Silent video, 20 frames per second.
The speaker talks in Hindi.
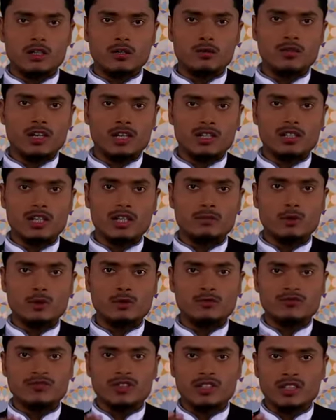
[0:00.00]
वह
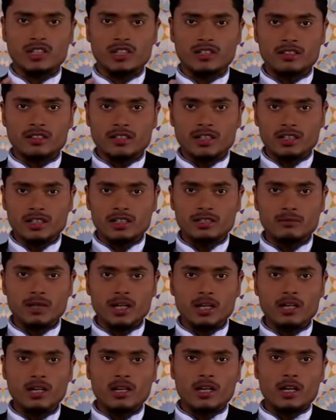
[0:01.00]
असाबहम फ़तहन
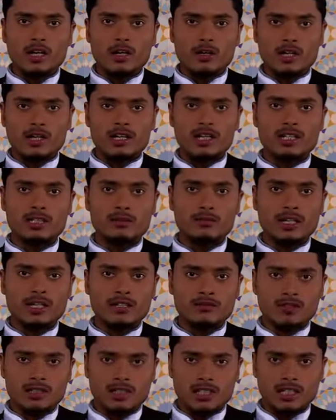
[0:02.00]
करीबा और अल्लाह
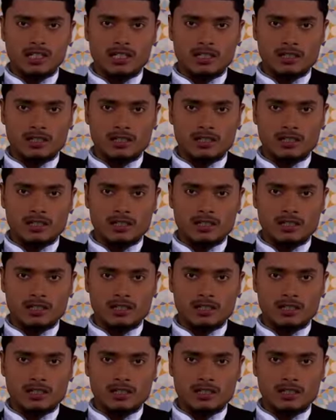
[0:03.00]
तबारक वाली